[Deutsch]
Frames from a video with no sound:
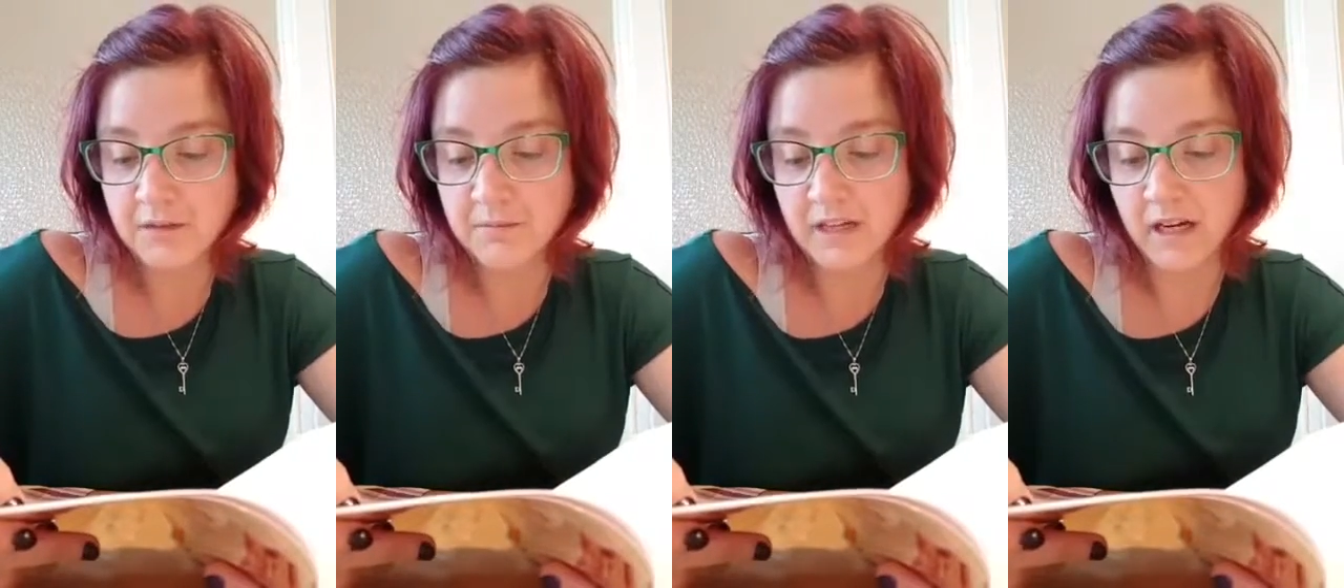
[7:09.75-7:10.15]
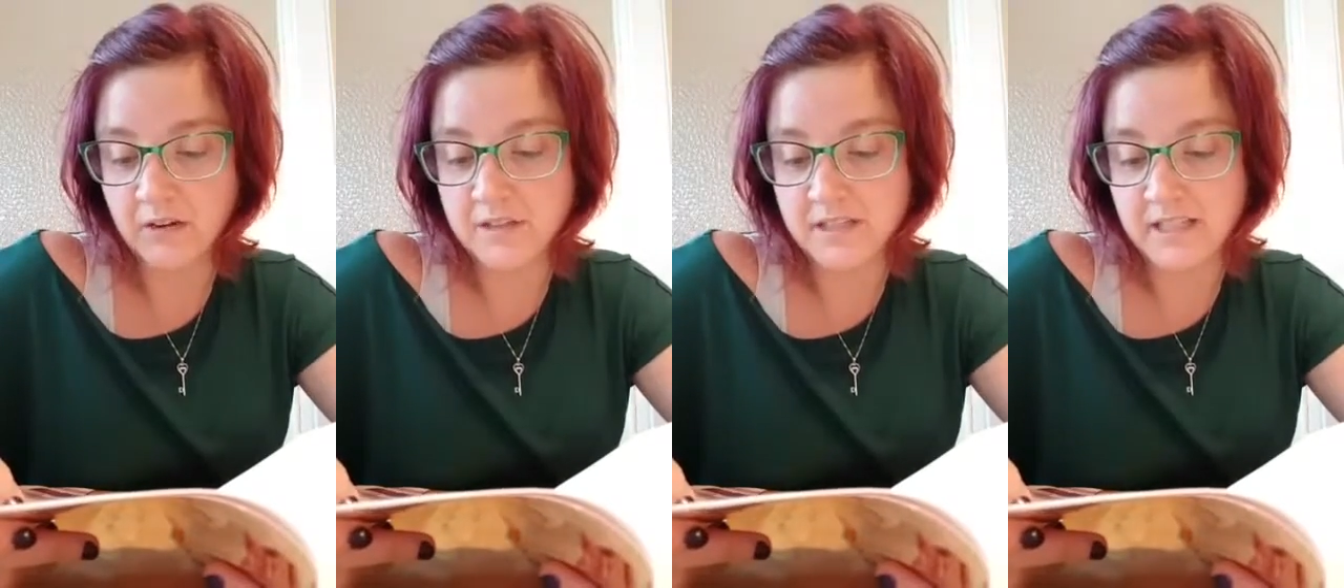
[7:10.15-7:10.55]
Mir
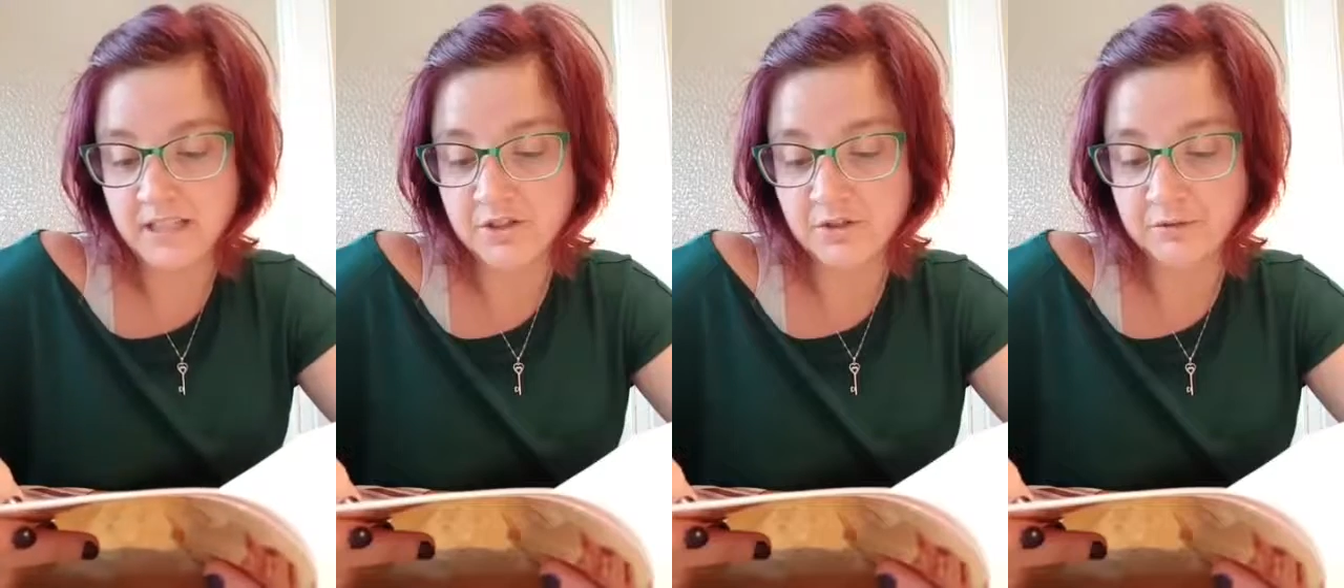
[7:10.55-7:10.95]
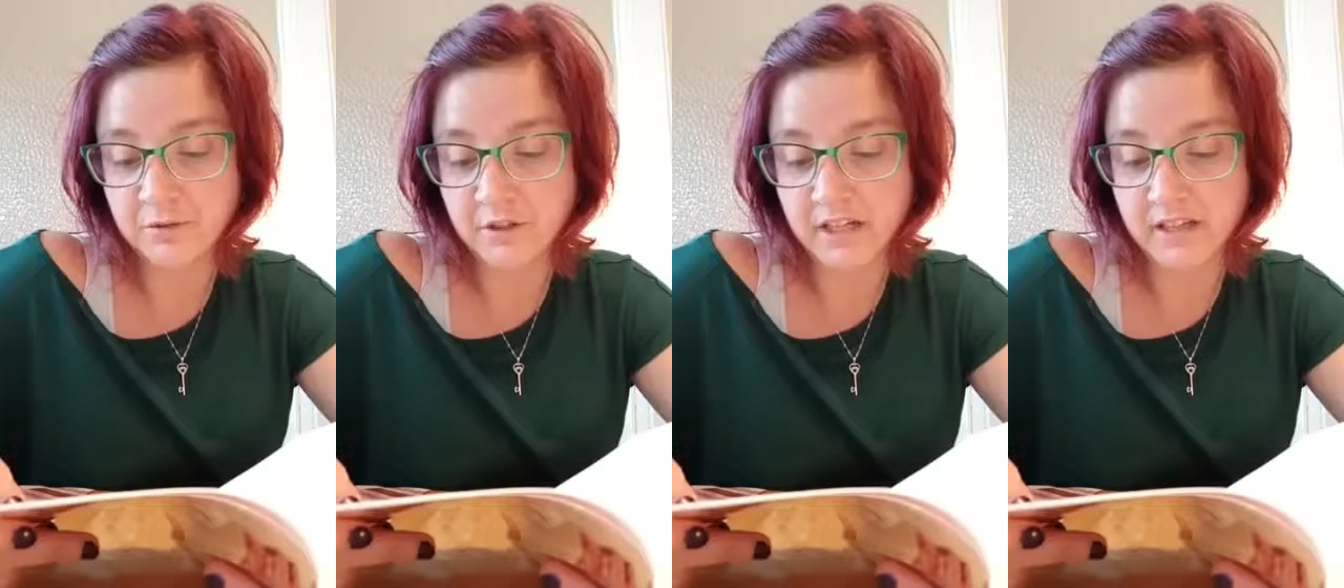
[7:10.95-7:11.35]
graut es jetzt schon
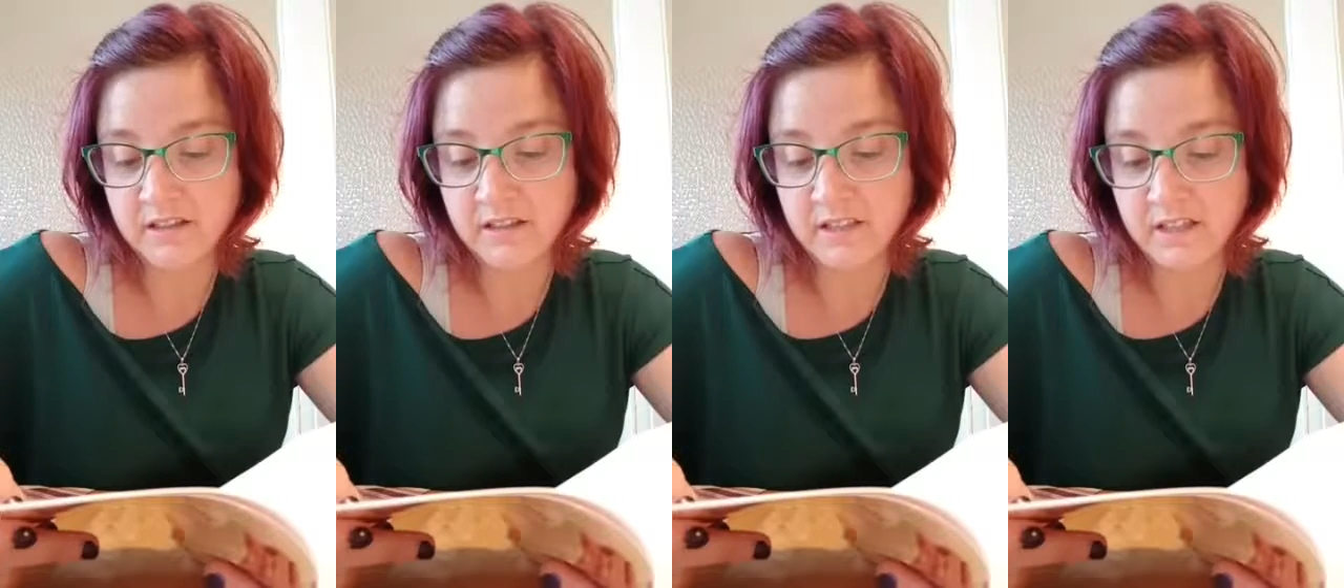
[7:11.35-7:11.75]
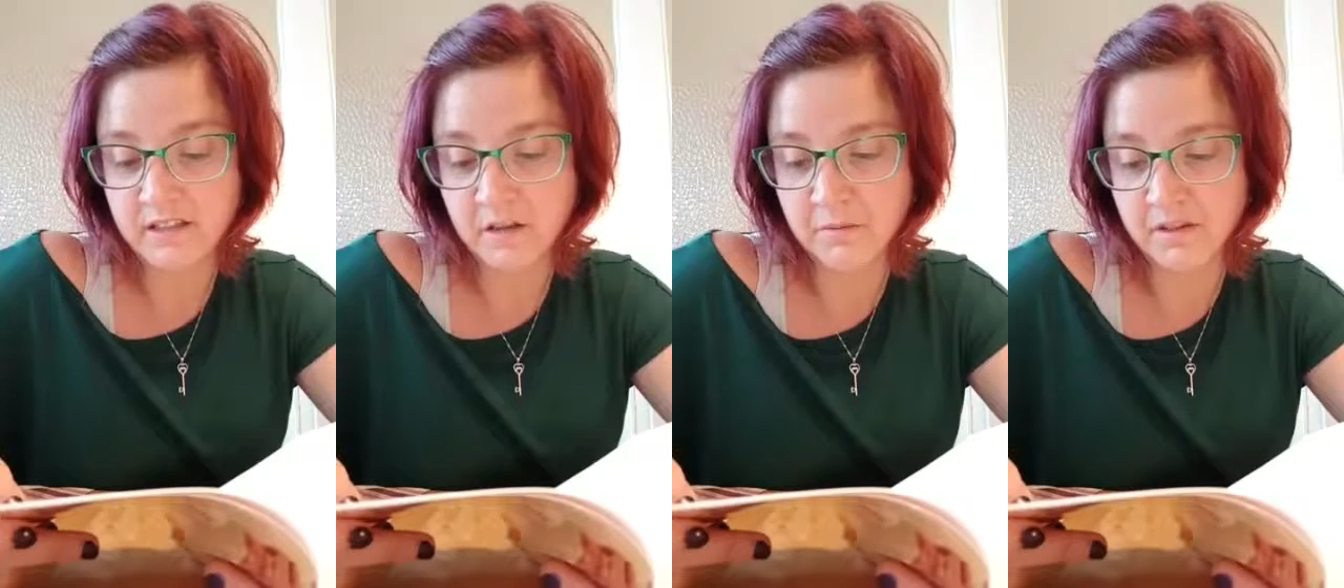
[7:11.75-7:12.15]
vor der Hitze des
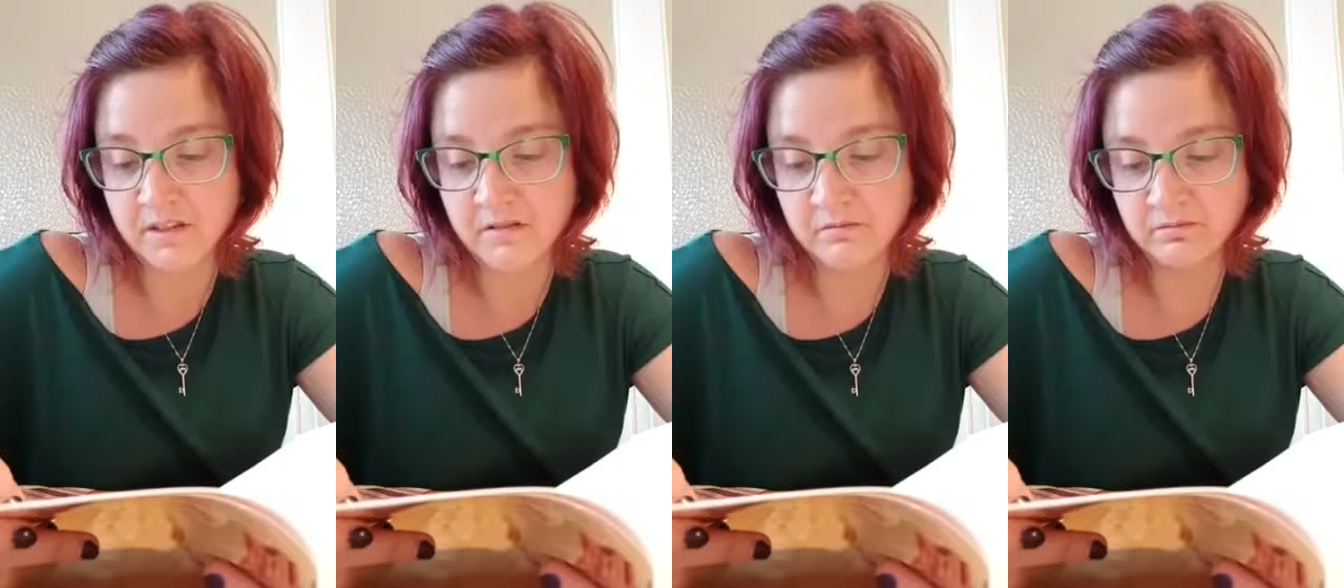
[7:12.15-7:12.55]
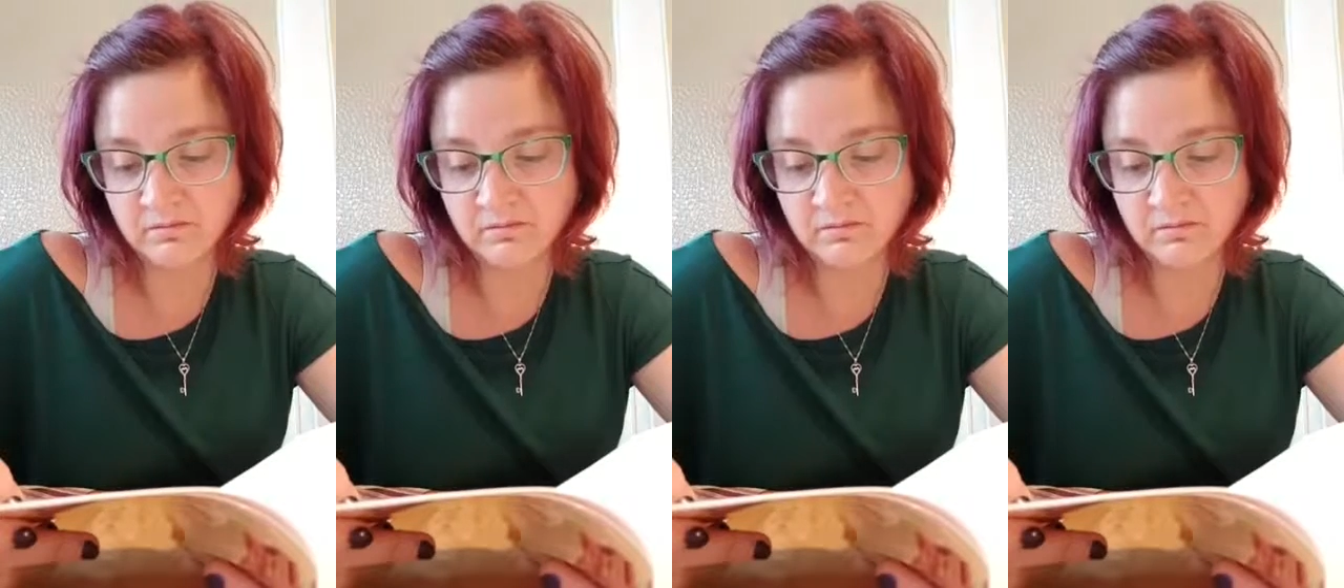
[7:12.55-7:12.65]
Sommers.